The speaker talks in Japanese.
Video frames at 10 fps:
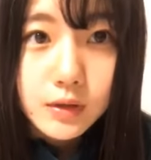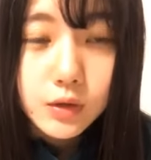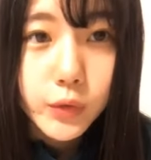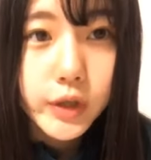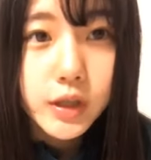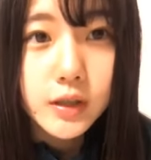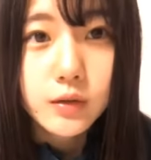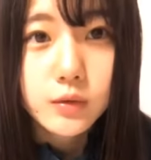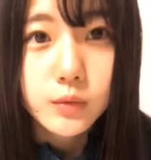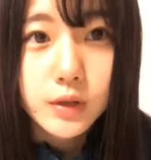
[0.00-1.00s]
てかどうやって
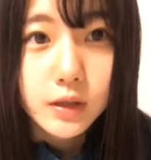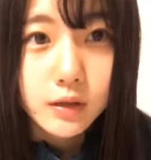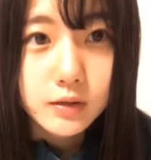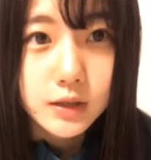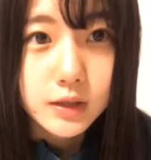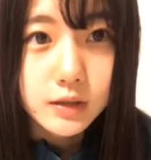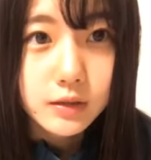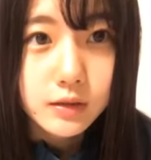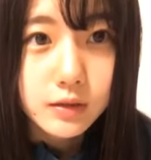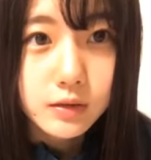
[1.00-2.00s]
やるのって感じ
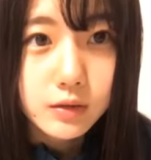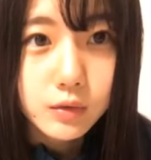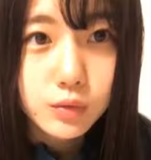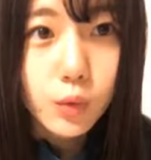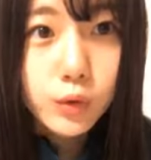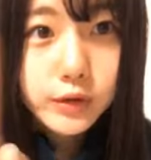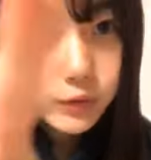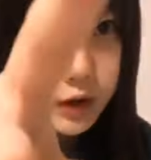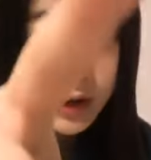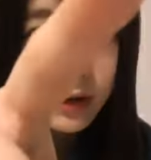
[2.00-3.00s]
押す
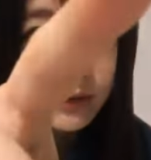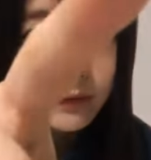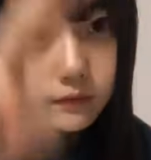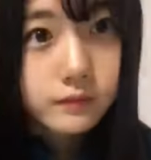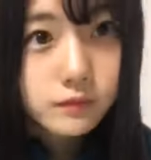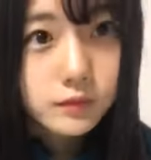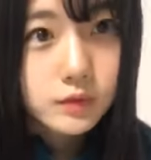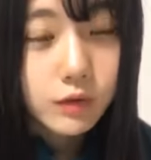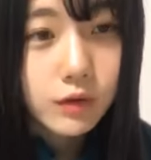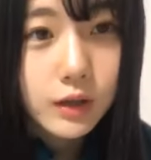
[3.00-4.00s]
のかな
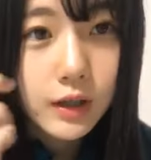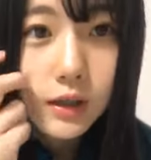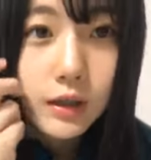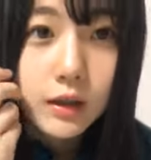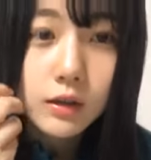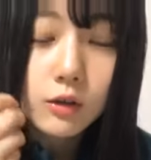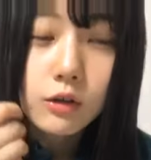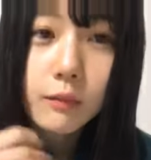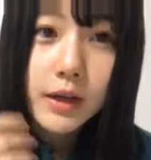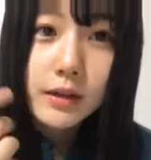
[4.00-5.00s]
え
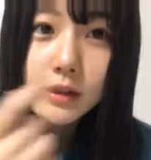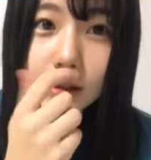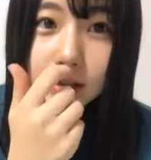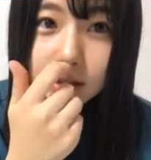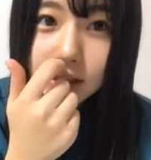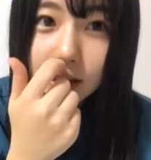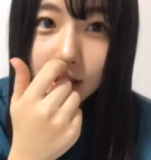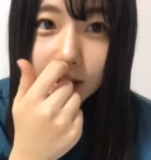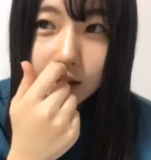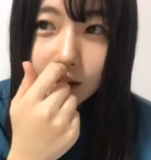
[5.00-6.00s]
画面が出てさ
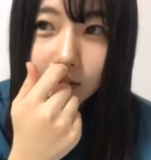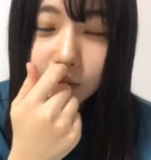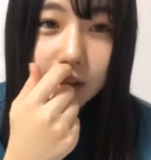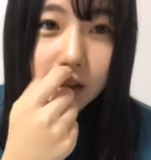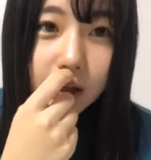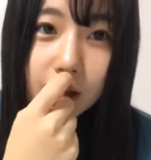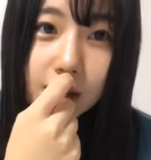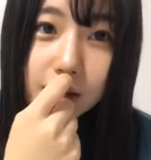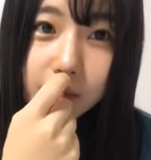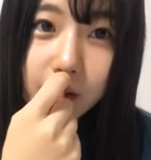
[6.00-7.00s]
じゃあ右か
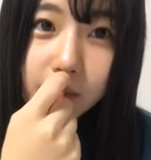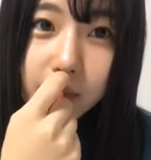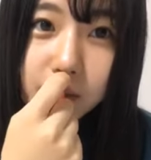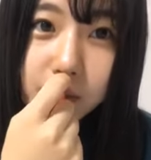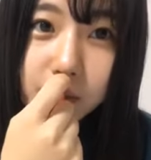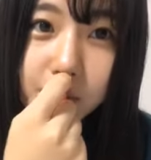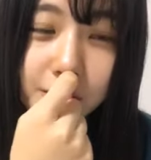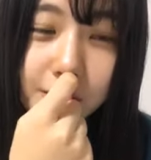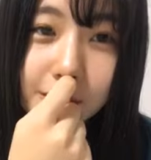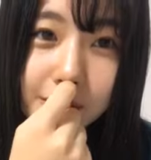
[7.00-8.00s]
ら2番目
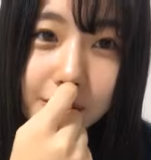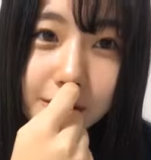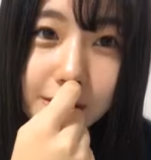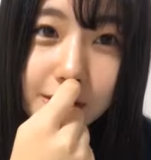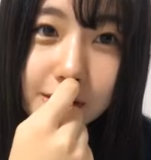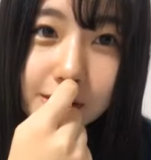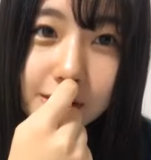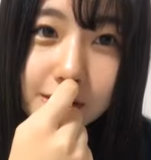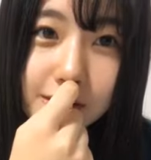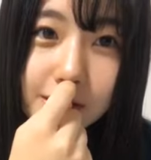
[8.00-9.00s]
の
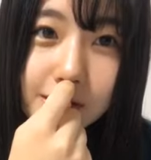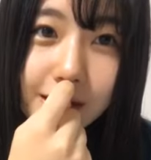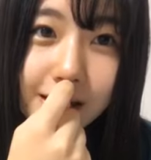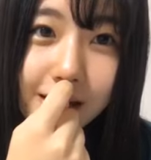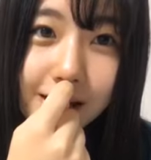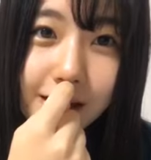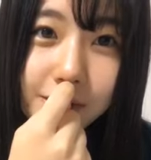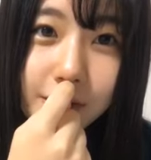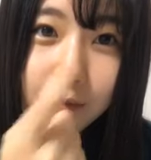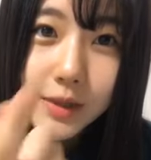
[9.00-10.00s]
上から
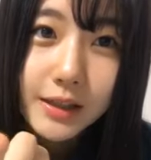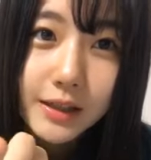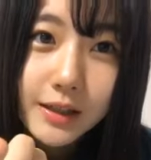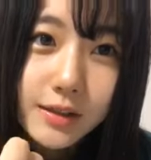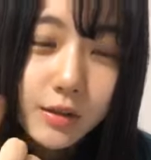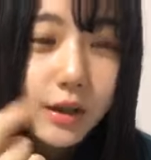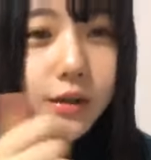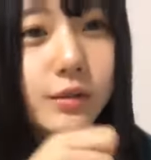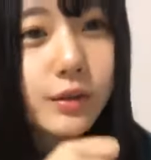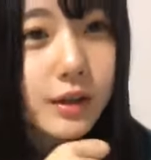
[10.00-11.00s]
何番目でとか
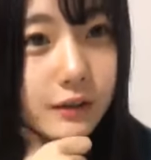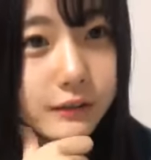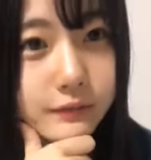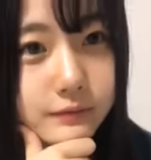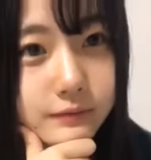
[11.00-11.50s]
言うのかな